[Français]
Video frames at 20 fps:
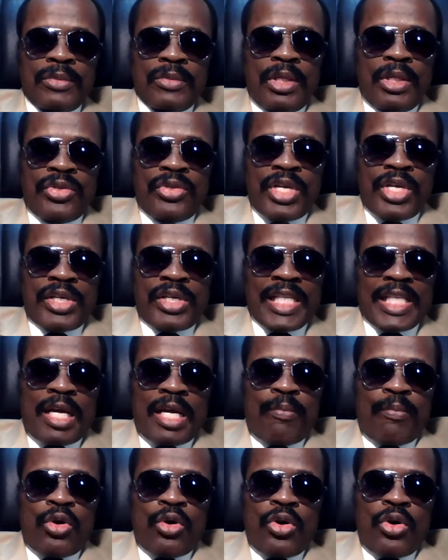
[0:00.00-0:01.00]
L'Internet
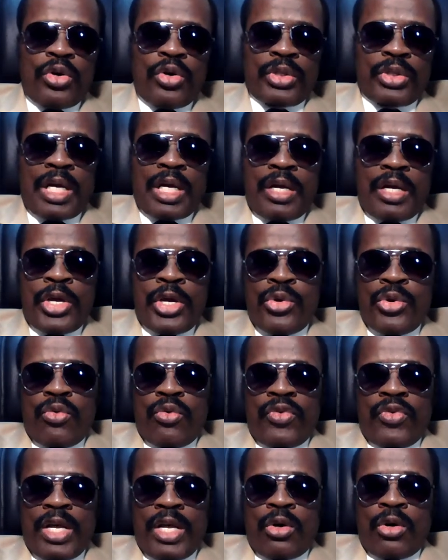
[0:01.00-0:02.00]
apporte un
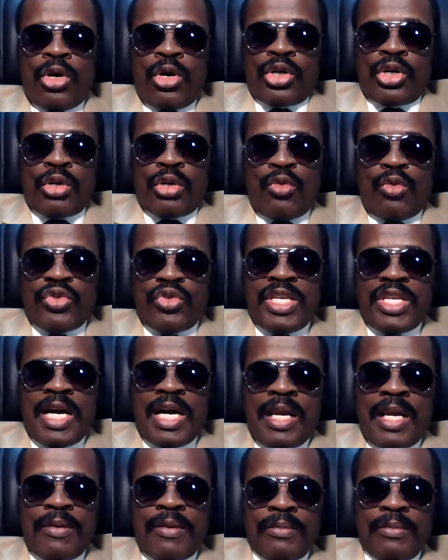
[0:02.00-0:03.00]
nouvel ordre
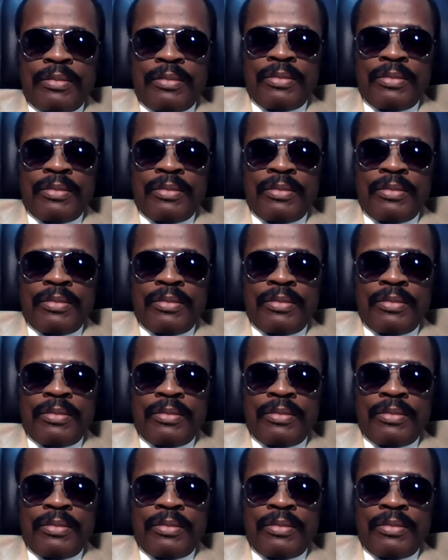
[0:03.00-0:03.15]
mondial.